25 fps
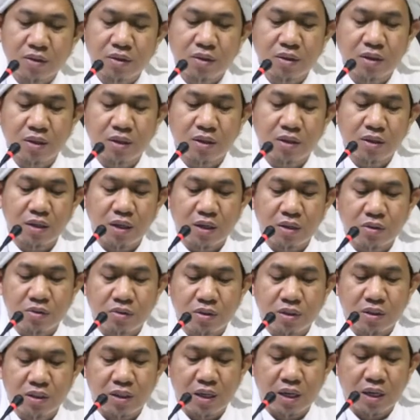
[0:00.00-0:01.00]
ya lalu
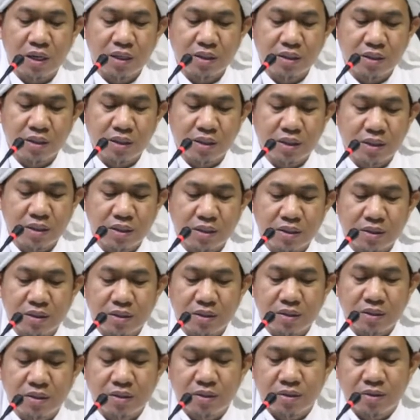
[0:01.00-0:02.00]
ditahannya
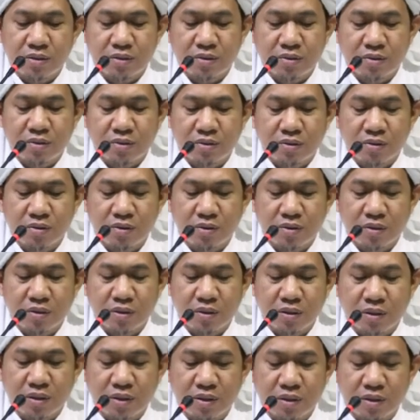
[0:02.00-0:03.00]
untuk
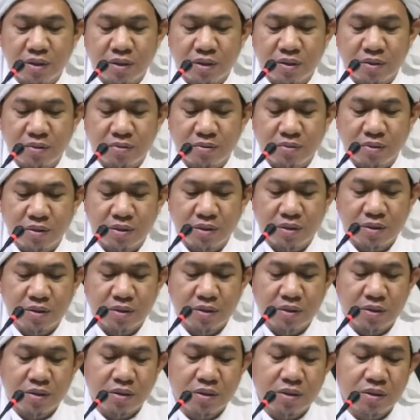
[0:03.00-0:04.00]
ya
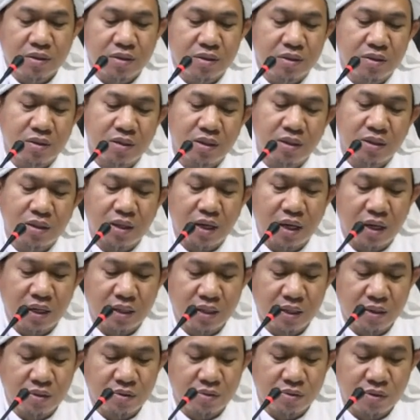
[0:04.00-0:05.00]

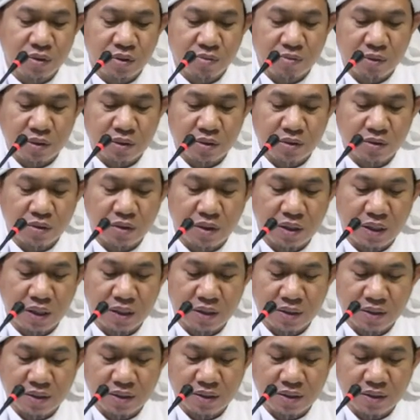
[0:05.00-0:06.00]
ditahannya untuk masuk
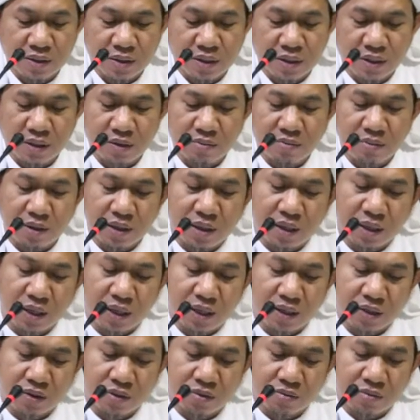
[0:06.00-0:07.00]
salat jadi
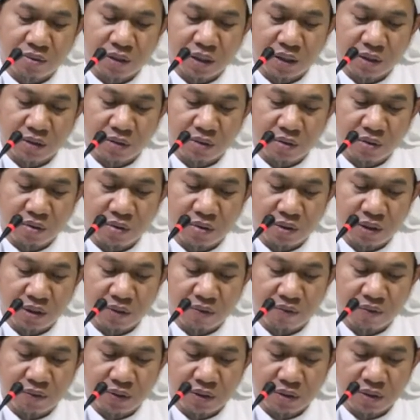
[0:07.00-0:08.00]
mana ahu minad
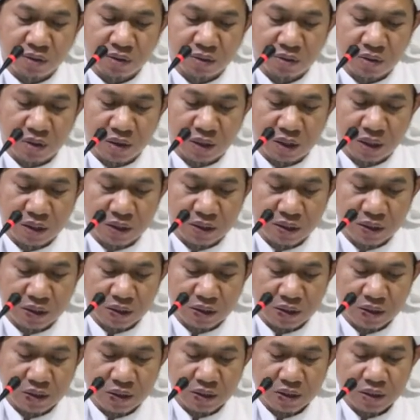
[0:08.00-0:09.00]
dukhuli fil salati
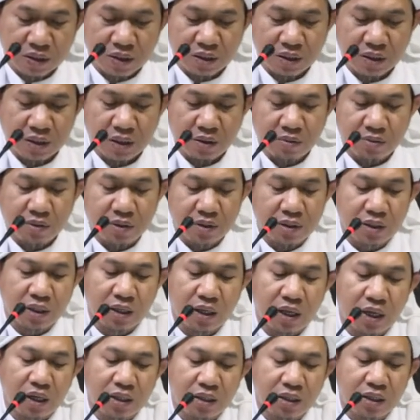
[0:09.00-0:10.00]
ia
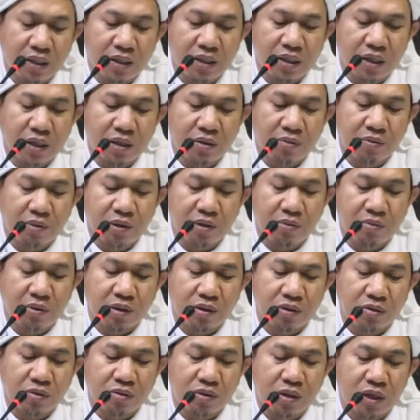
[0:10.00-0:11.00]
mencegahnya daripada
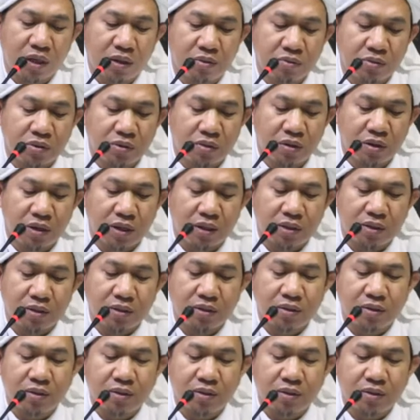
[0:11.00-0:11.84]
masuk dalam salat